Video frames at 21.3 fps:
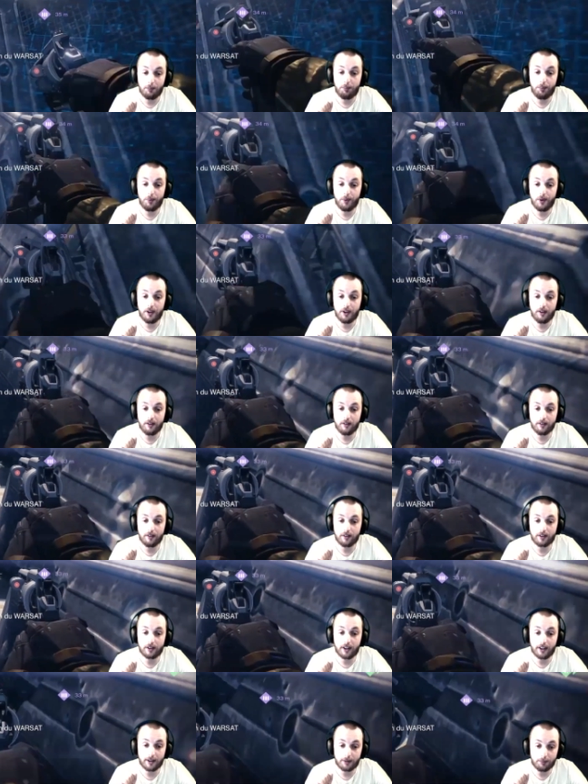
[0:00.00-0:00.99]
et puis euh,
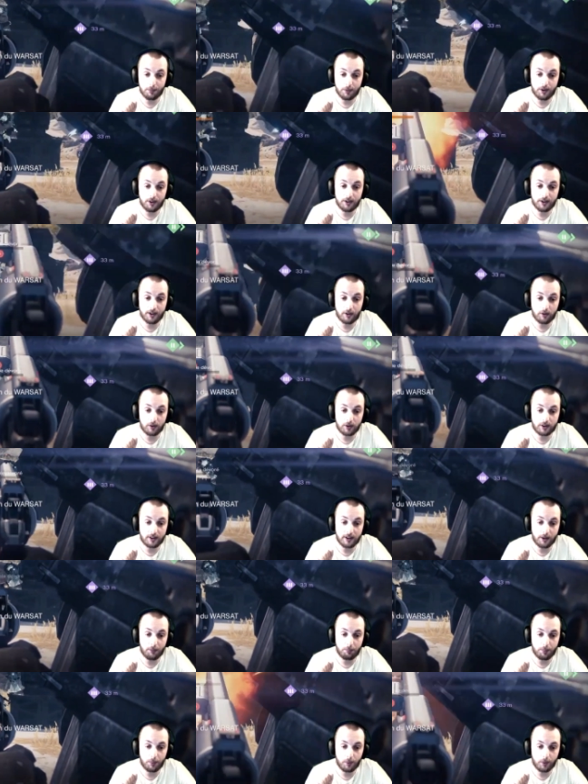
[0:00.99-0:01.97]
Trex me disait que le
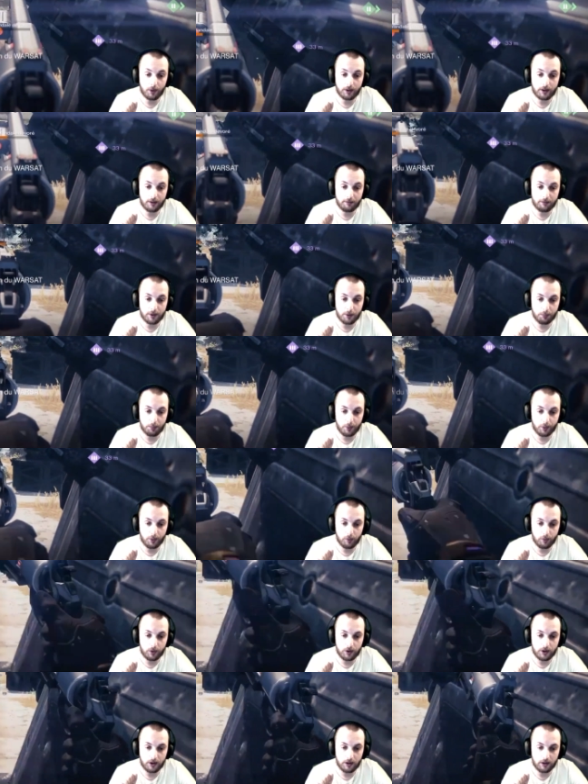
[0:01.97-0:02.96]
sniper est un petit peu
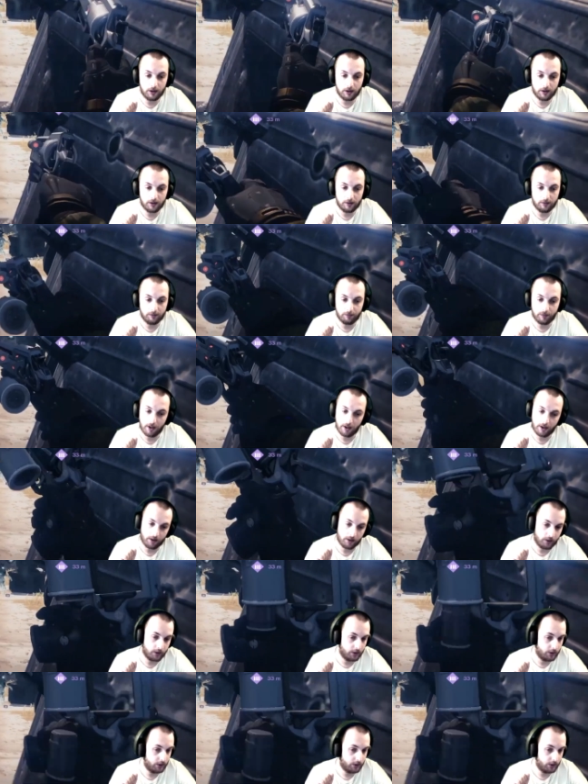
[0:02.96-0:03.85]
inutile. Ben,